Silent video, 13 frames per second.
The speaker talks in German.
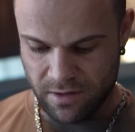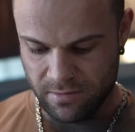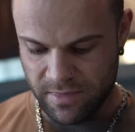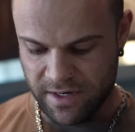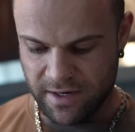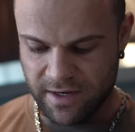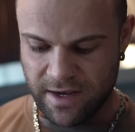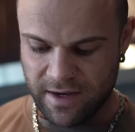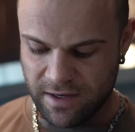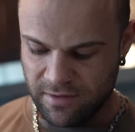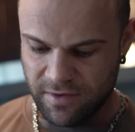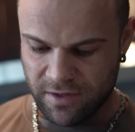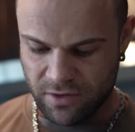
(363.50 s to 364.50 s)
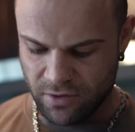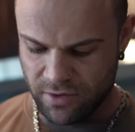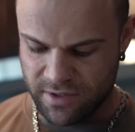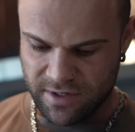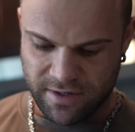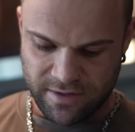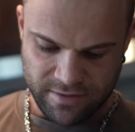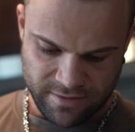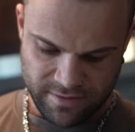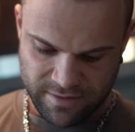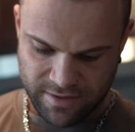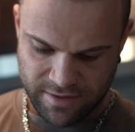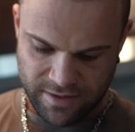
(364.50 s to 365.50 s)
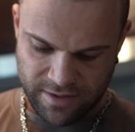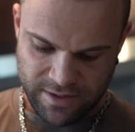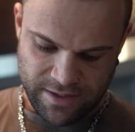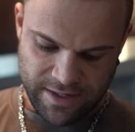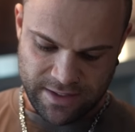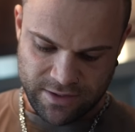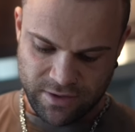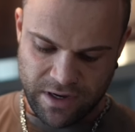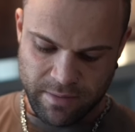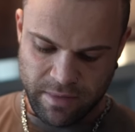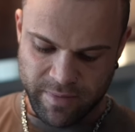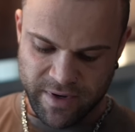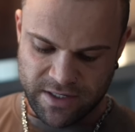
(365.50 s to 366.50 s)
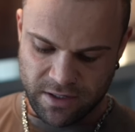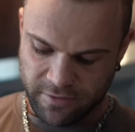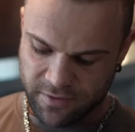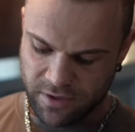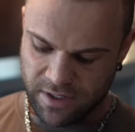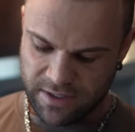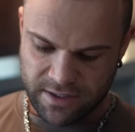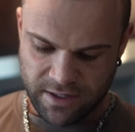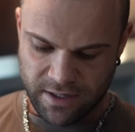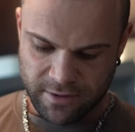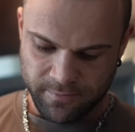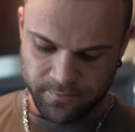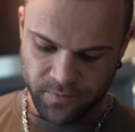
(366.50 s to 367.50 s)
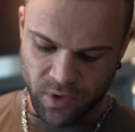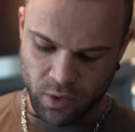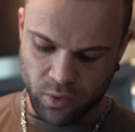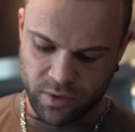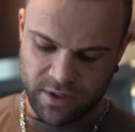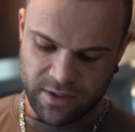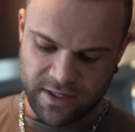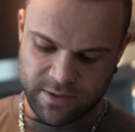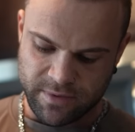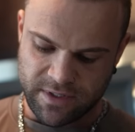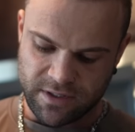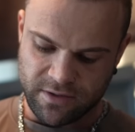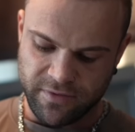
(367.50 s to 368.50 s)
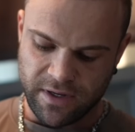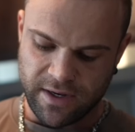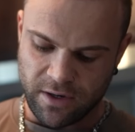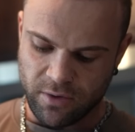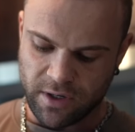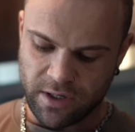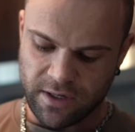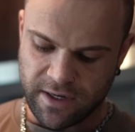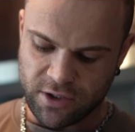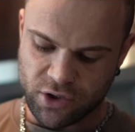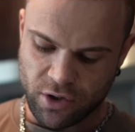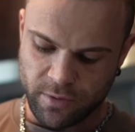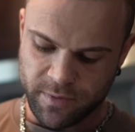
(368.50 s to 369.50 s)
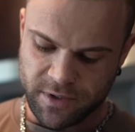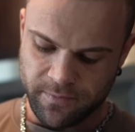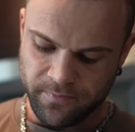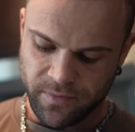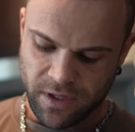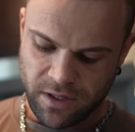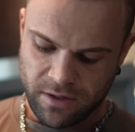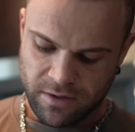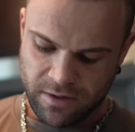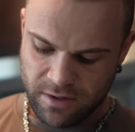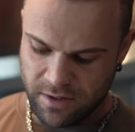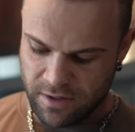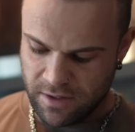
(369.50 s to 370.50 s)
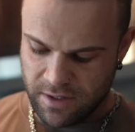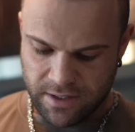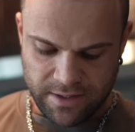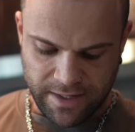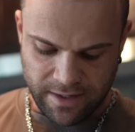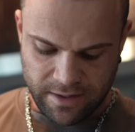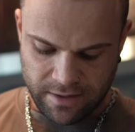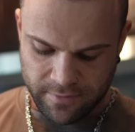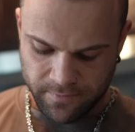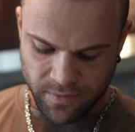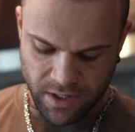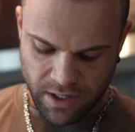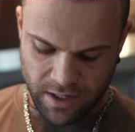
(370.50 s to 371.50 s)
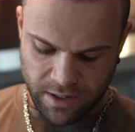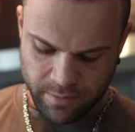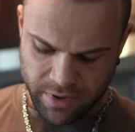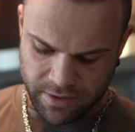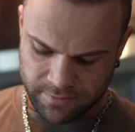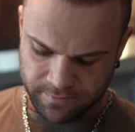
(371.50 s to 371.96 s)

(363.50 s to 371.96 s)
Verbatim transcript: meine Kaki wird größer, also kann man besser auf Toilette gehen, ohne dass man sich viel Kalorien reinschrubbt. Ich denke, ab